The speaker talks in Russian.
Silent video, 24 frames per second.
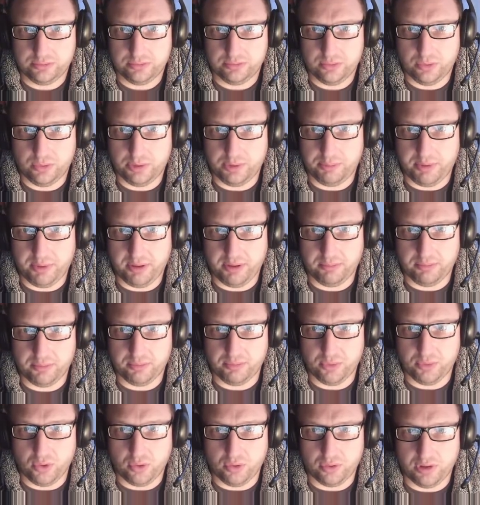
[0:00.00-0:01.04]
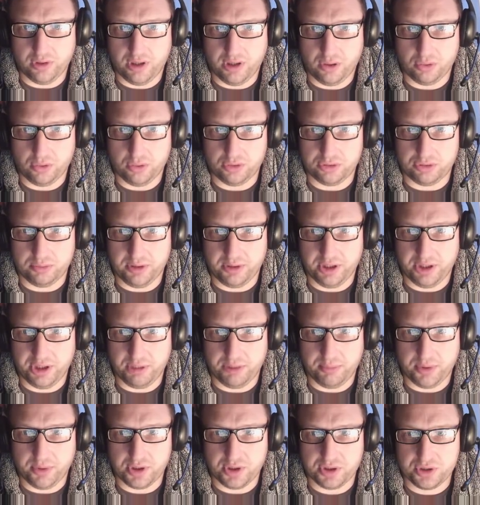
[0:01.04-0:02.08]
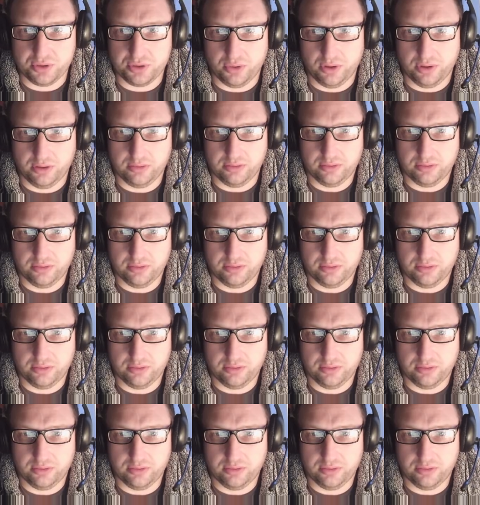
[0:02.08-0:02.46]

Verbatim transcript: Ой, прям много народу, смотрите, пришло.